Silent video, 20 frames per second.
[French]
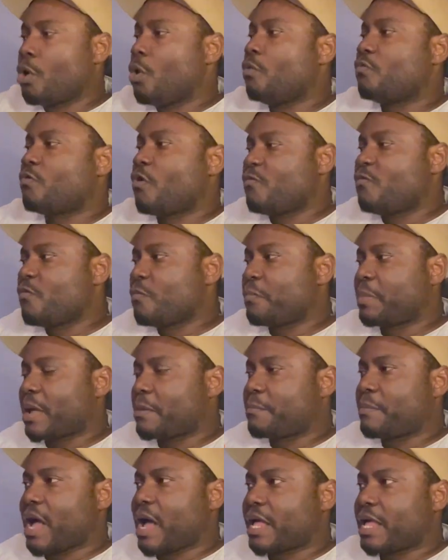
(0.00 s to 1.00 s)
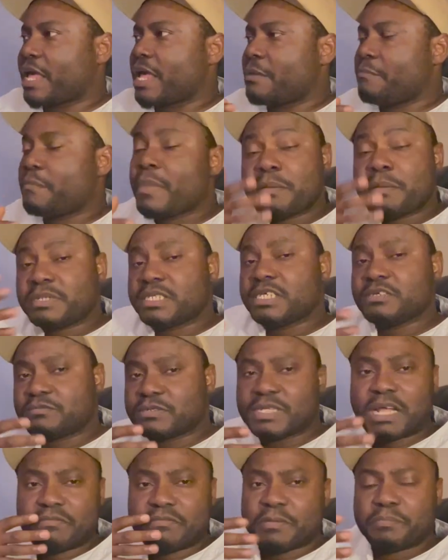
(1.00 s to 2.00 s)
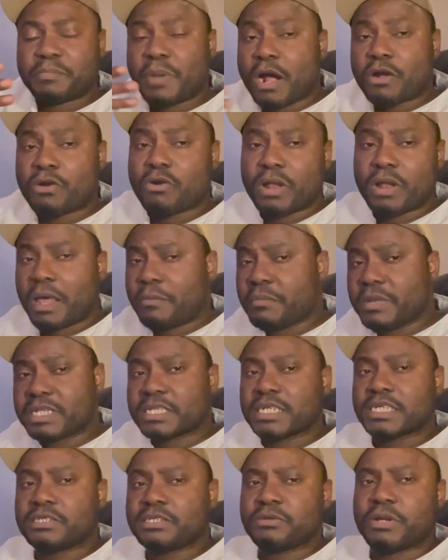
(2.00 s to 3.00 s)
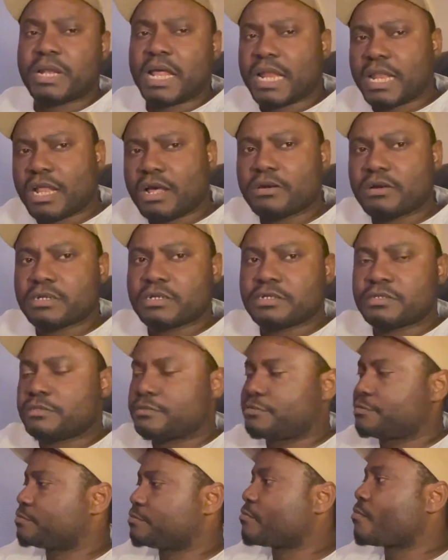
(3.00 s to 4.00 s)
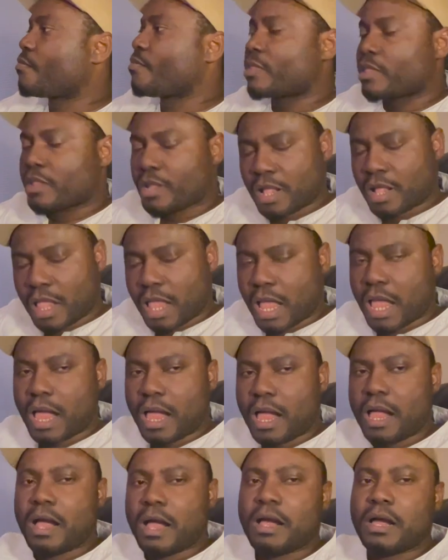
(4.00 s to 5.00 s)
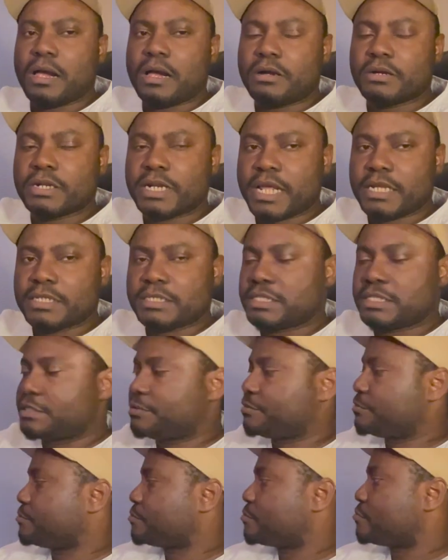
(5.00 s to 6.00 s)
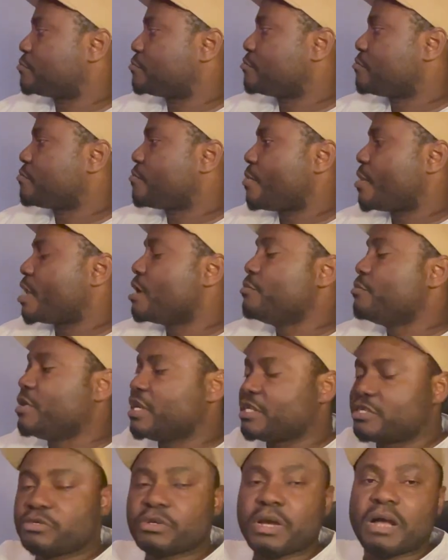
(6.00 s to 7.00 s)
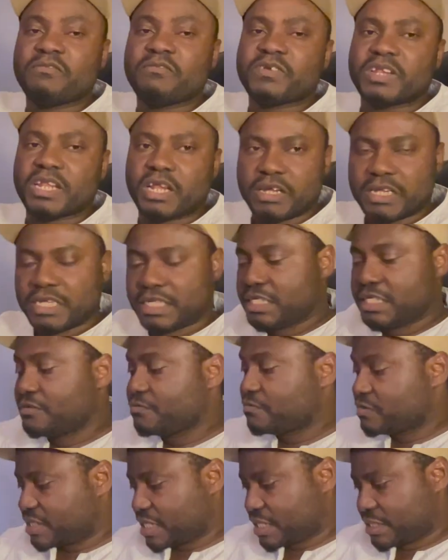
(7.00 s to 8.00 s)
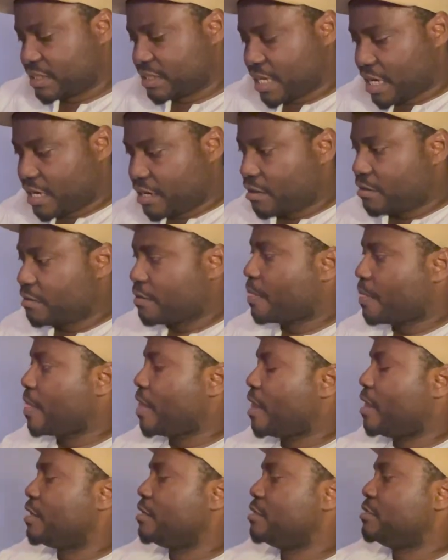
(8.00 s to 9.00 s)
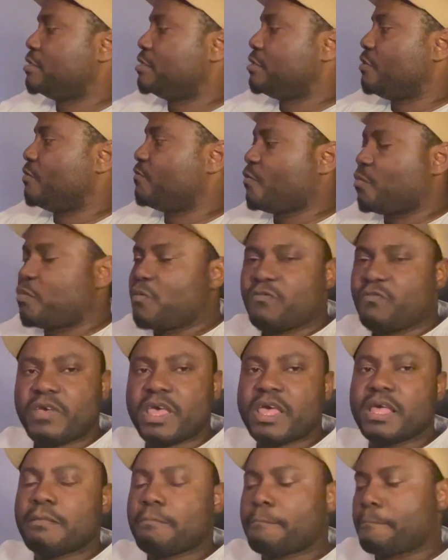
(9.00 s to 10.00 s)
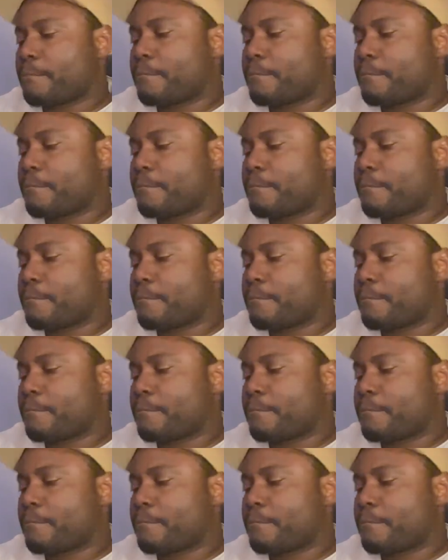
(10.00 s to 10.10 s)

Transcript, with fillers: Vont vous préparer, même si vous n'avez pas encore la maîtrise de la langue à anglaise, bien sûr, en venant ici, vous installant, vous pouvez